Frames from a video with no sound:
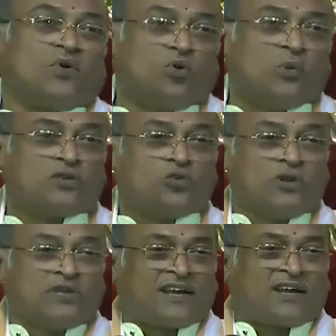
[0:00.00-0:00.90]
రెండు
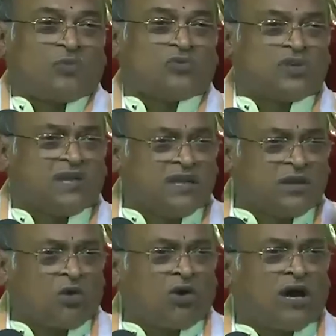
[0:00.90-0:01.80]
మెతుకులు తినకముందు
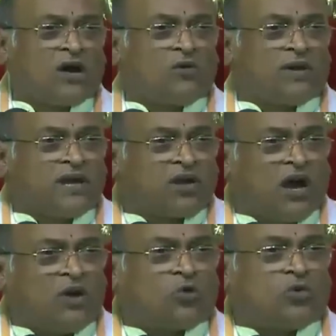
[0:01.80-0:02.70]
ఇన్ని రోగాలుండి
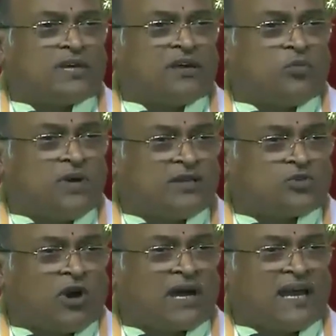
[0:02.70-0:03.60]
కాలు కుంటైపోయి
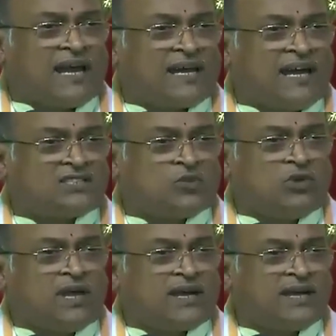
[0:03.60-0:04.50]
తోకలేక
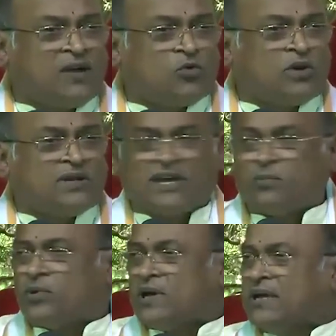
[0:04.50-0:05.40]
చెవులేక
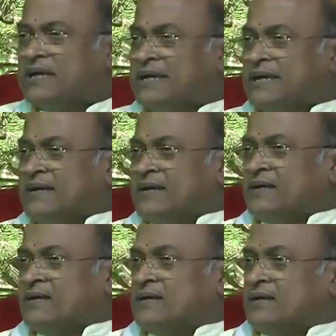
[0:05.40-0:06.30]
గుడ్డిదైపోయి
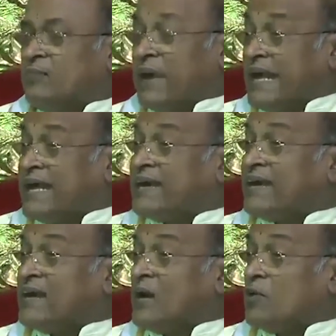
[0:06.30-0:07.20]

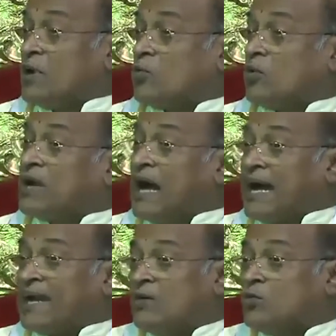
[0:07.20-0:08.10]
భయంకరంగా ఉన్న కుక్క
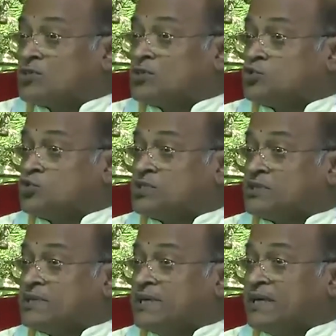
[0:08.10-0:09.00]
అన్నం కోసం
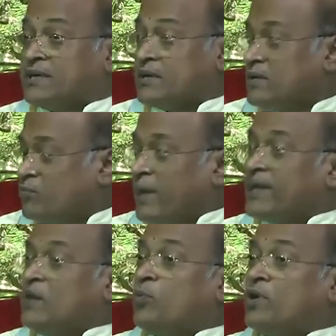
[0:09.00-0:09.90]
చూసింది
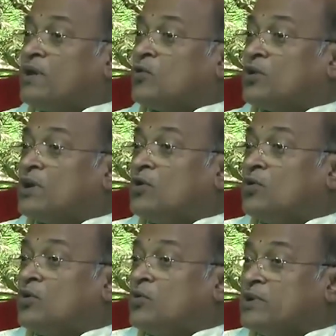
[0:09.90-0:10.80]
పగిలిపోయిన కొండలో
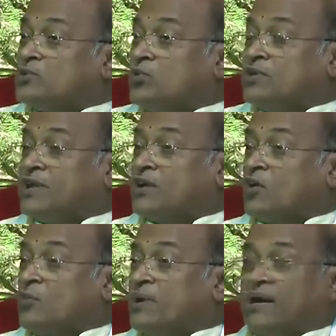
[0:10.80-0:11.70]
రెండు మెతుకులు తిని
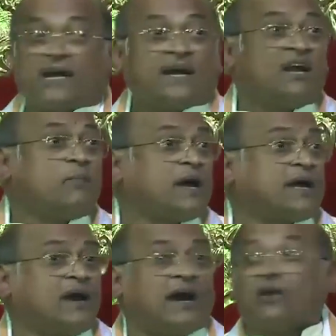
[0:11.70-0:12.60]
కడుపు రెండగానే
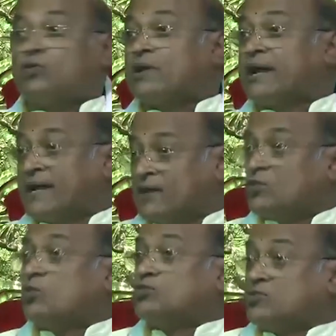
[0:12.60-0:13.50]
పక్కన ఆడకుక్క ఎక్కడైనా
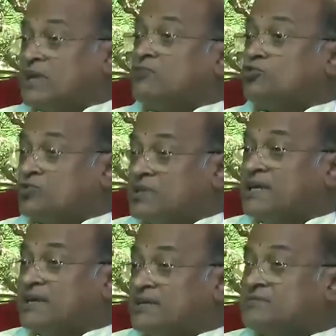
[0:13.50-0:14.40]
దొరుకుతుందని చూసింది